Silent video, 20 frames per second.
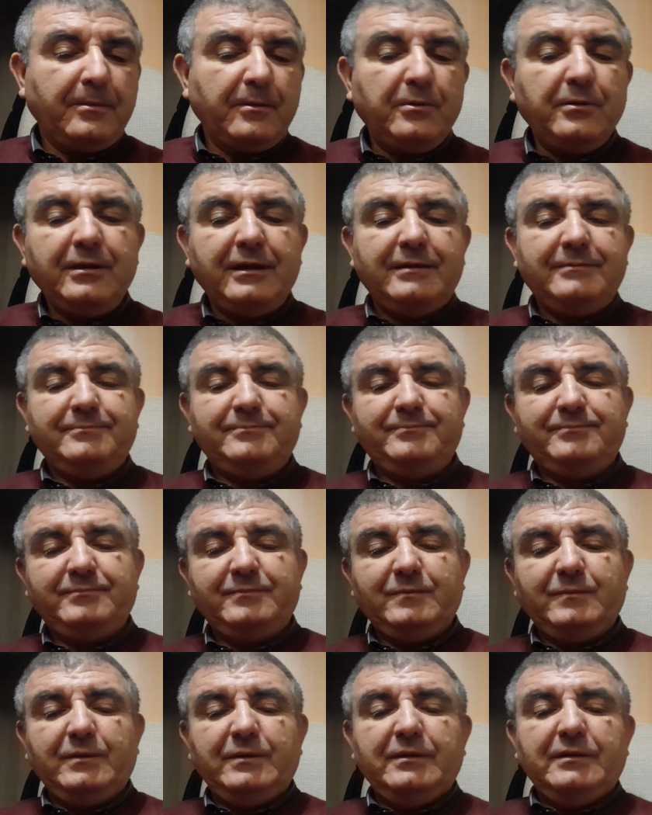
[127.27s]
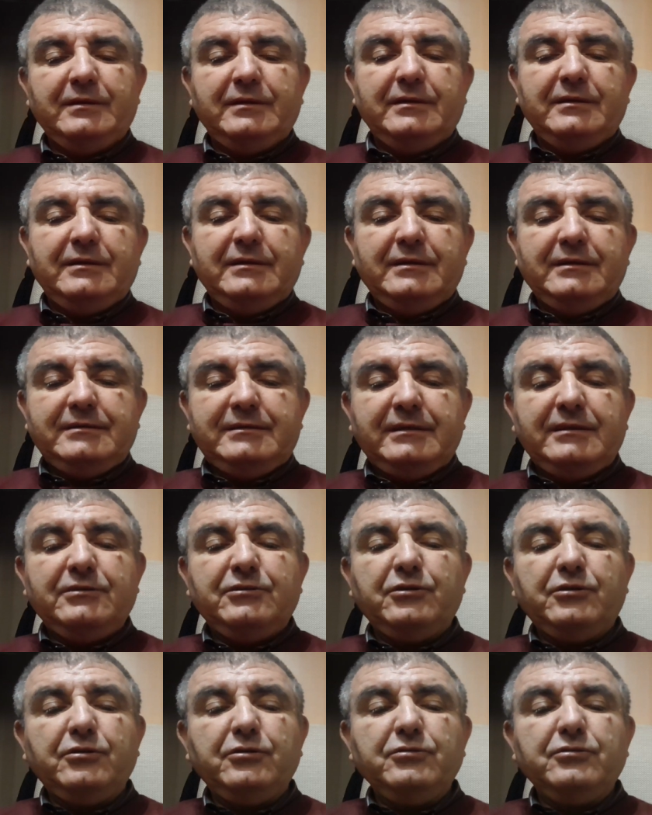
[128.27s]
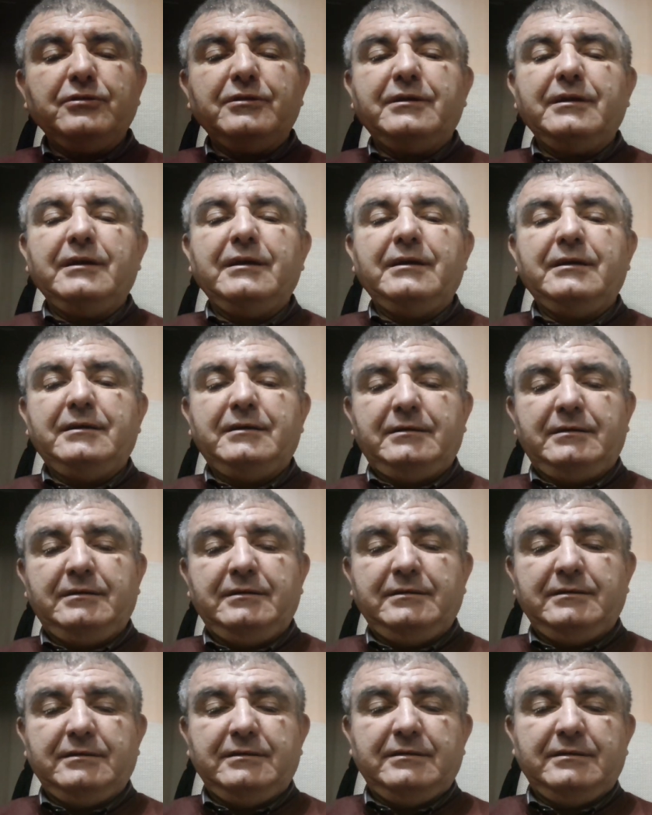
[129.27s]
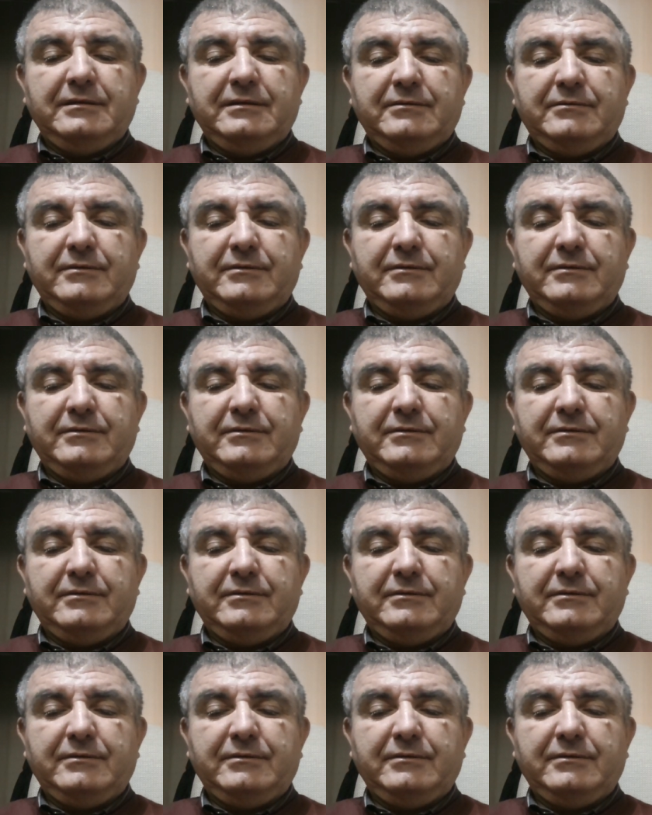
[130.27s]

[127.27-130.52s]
Ora, tenendo conto che eh,